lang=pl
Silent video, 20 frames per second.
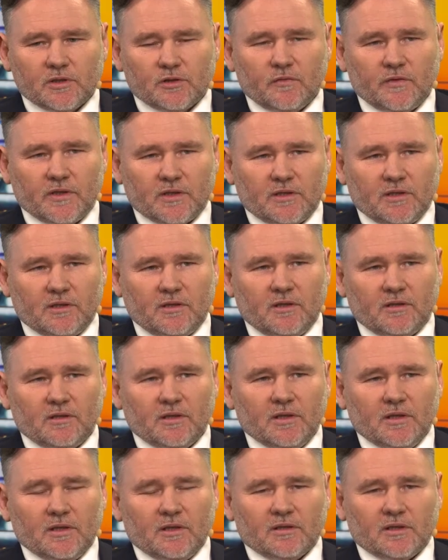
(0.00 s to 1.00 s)
jest oferta
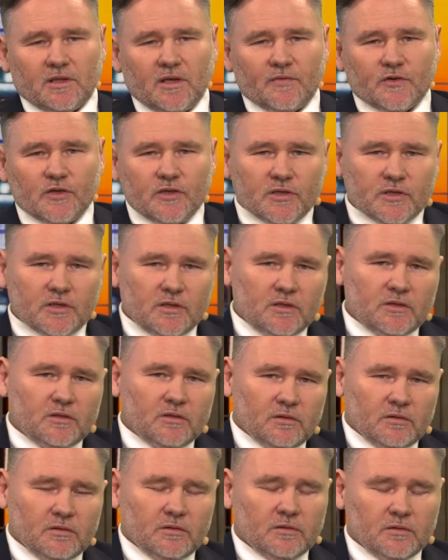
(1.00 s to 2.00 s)
dla
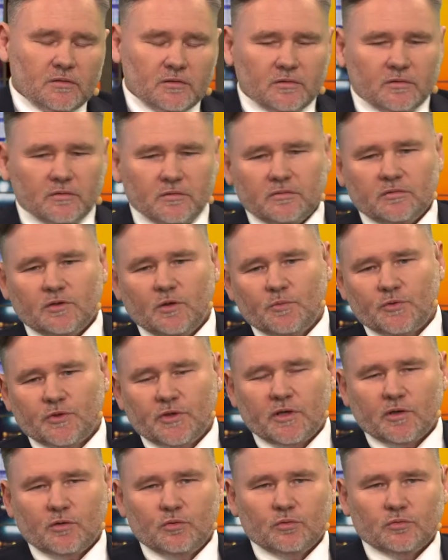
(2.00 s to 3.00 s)
wszystkich. E,
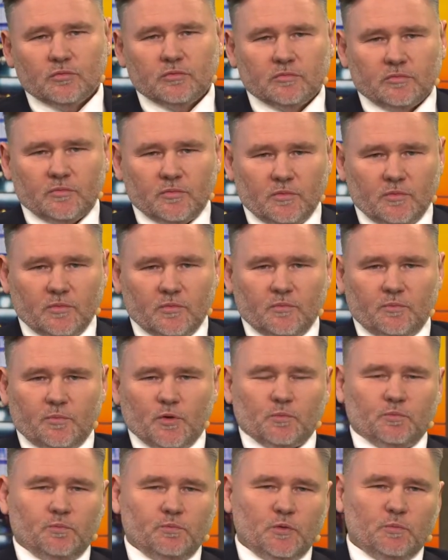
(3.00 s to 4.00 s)
dobrze, Arku, mm,
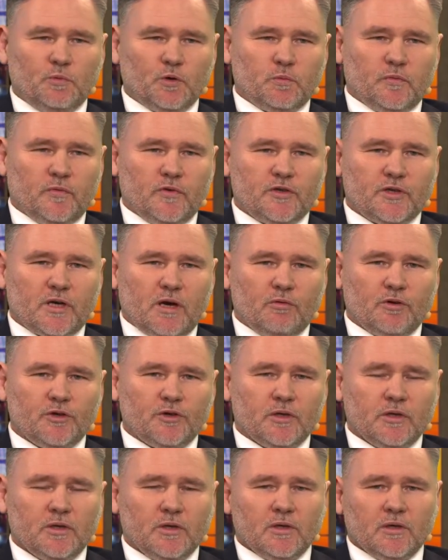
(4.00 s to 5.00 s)
mi
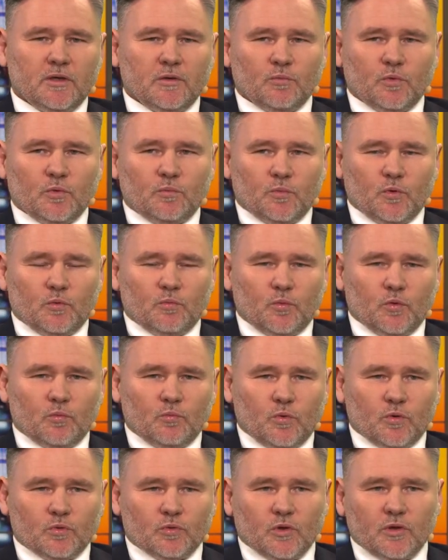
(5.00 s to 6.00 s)
podpowiedziałeś, bo, bo, bo,
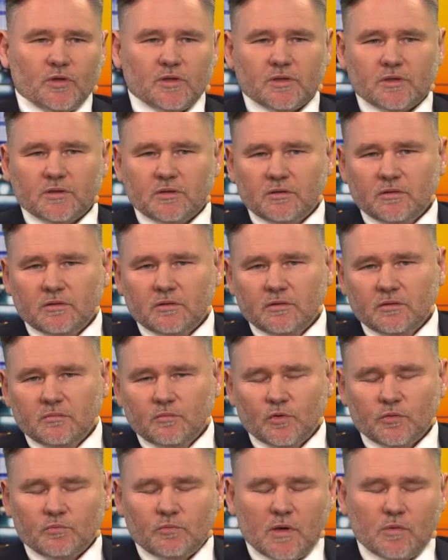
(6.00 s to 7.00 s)
bo to jest,
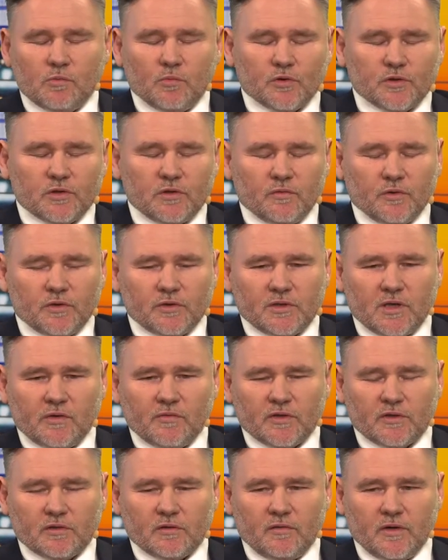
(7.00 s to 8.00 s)
mam ma możliwość
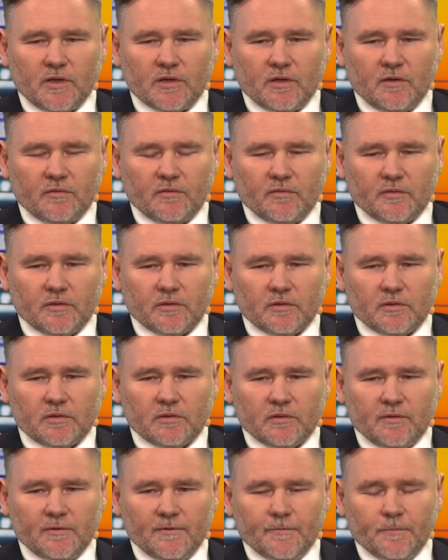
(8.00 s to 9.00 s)
zainwestowania w
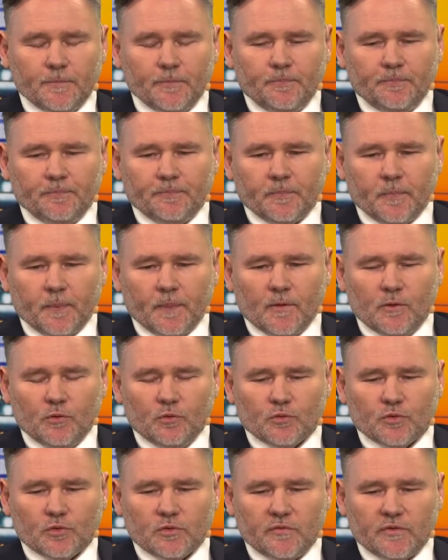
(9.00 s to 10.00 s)

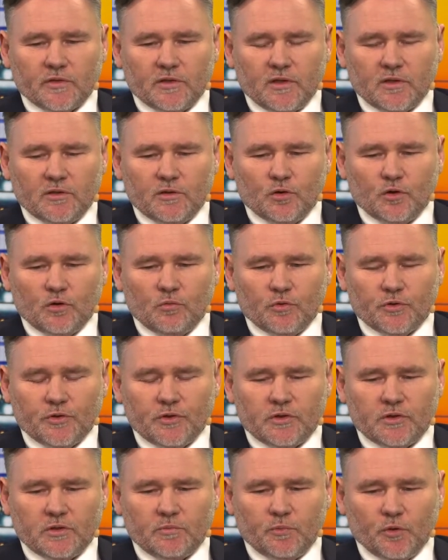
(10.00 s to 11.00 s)
już w rynek
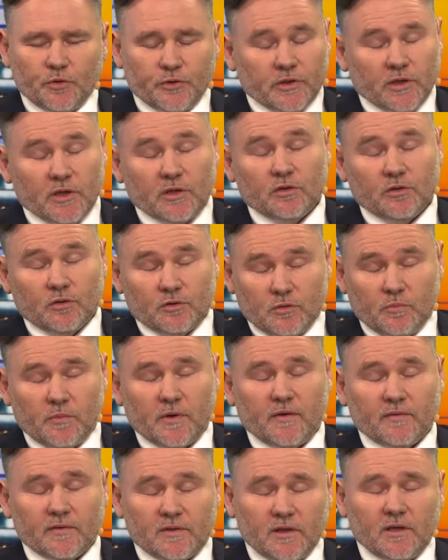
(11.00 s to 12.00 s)
nieruchomości pośrednio, co
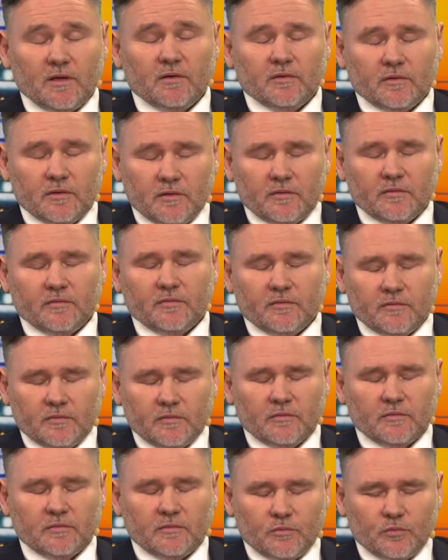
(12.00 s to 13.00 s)
prawda,
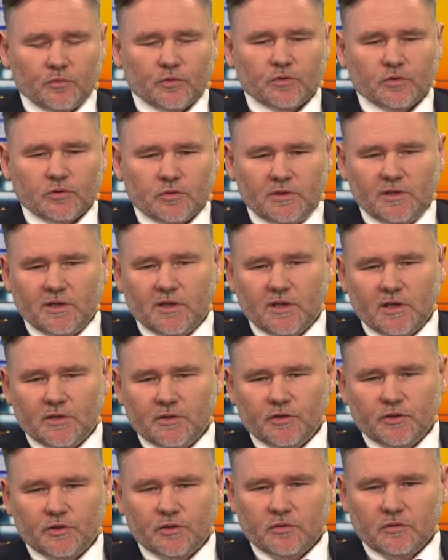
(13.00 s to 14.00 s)
w już
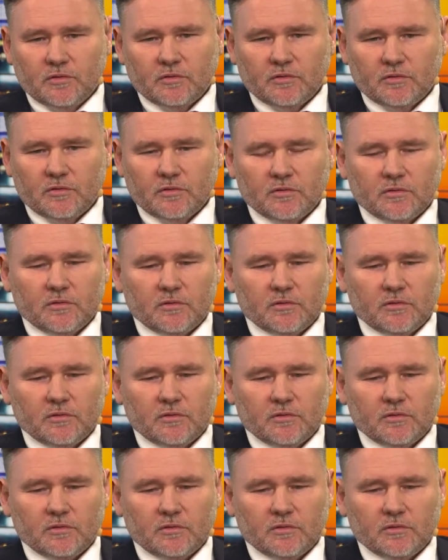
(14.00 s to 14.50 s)
kilkadziesiąt,